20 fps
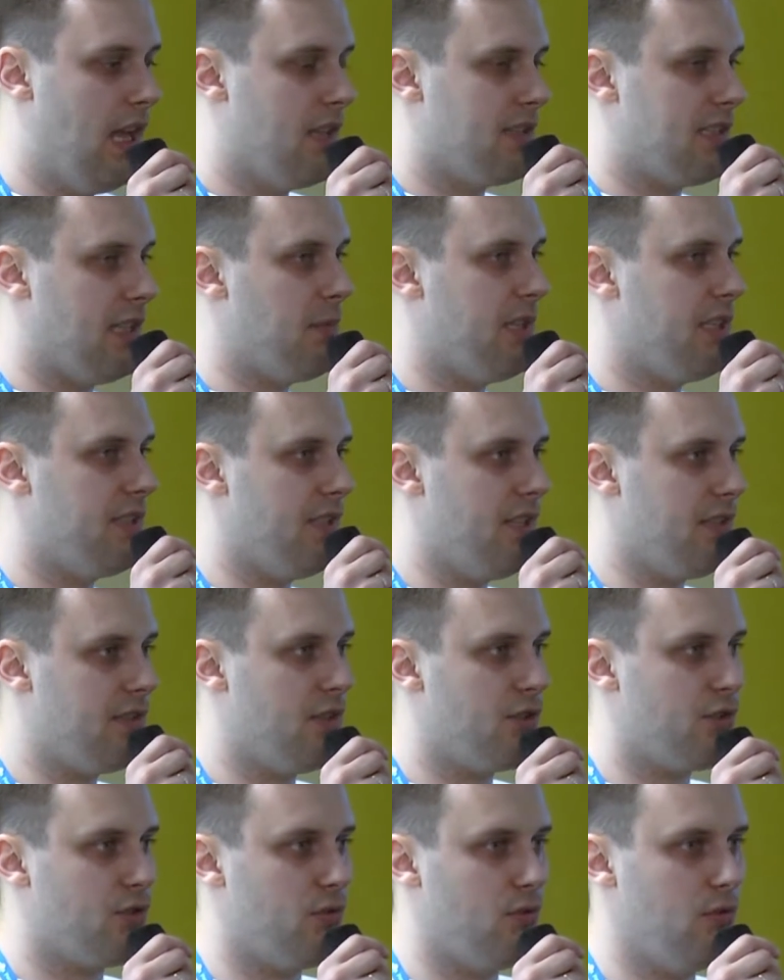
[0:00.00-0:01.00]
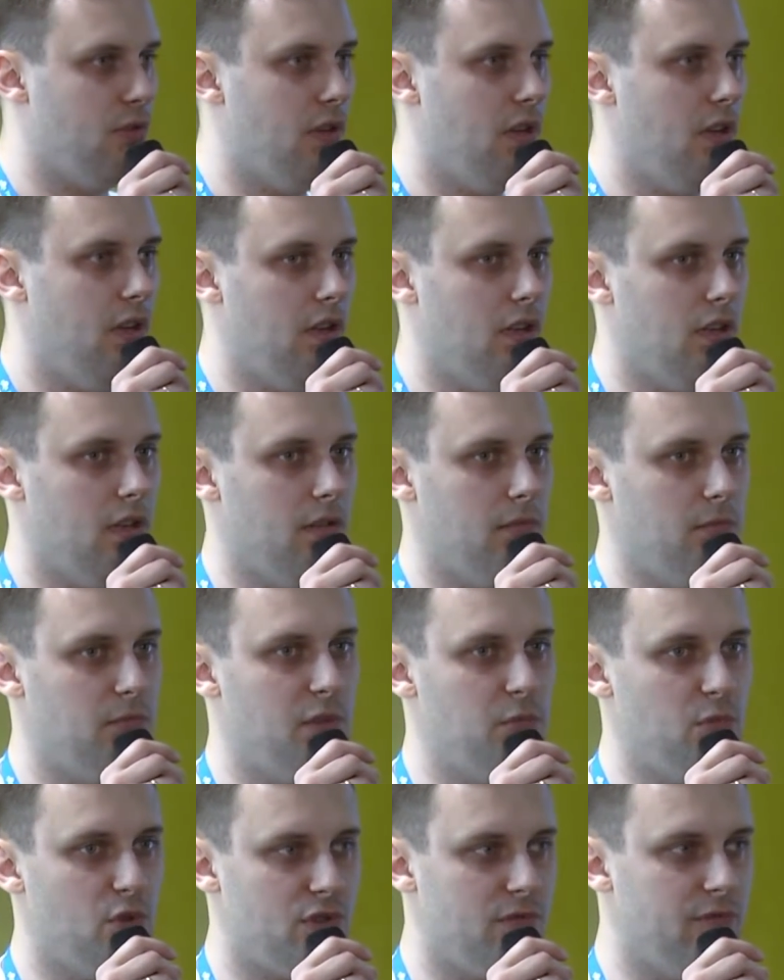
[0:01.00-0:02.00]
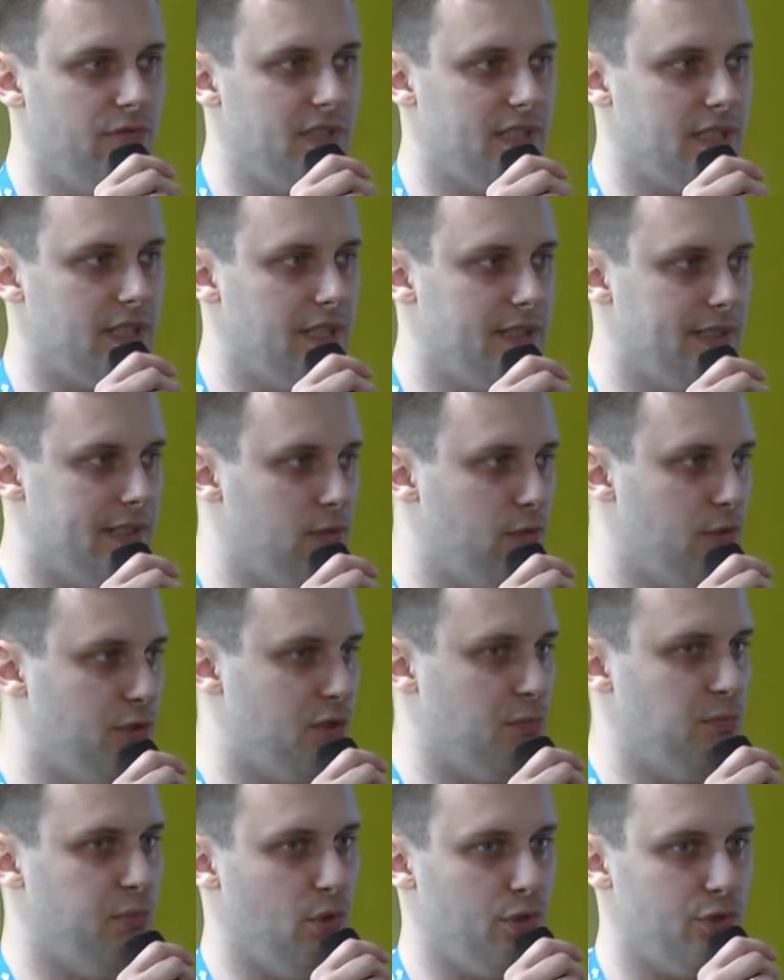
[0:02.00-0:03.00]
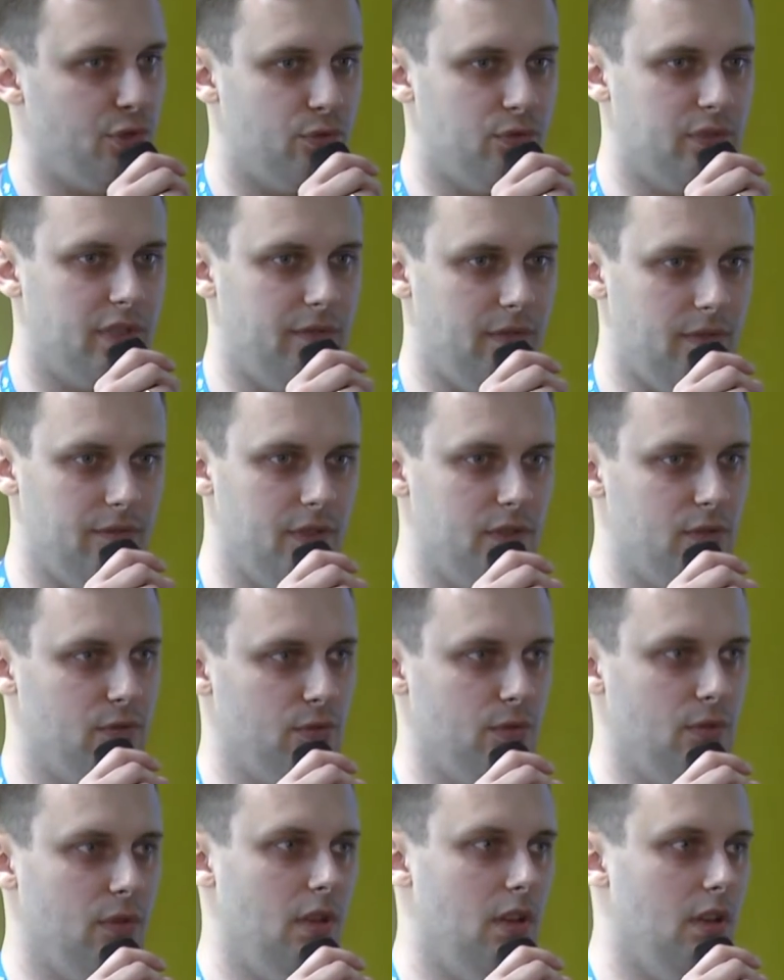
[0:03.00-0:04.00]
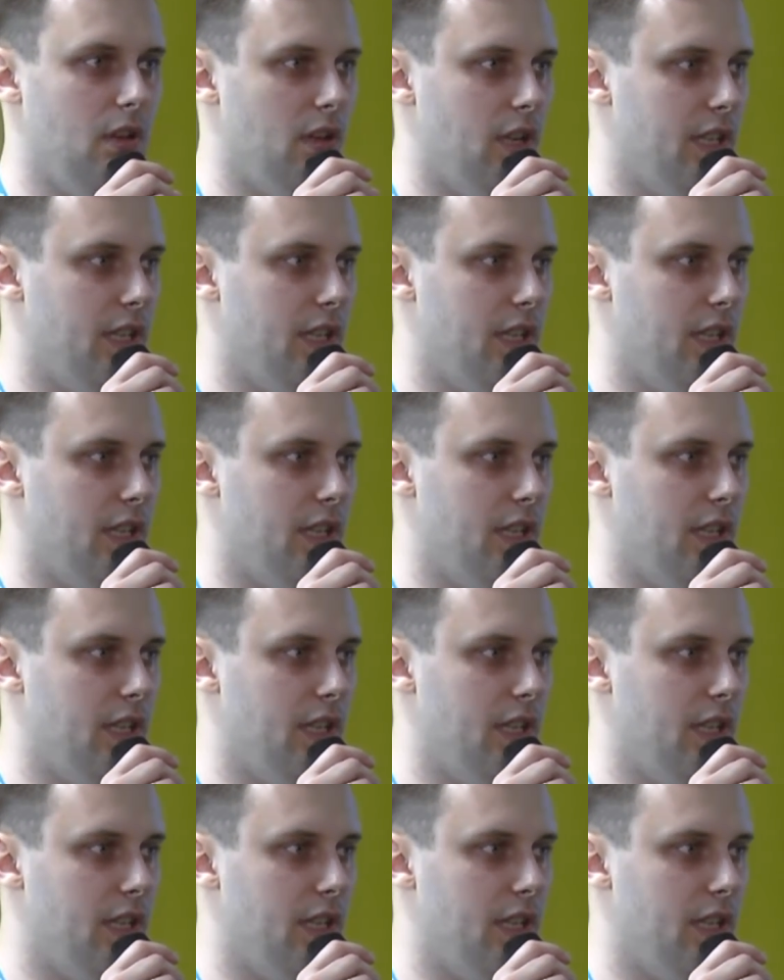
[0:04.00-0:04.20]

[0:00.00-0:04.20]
Самое интересное, что мы можем выстроить целую цепочку древовидную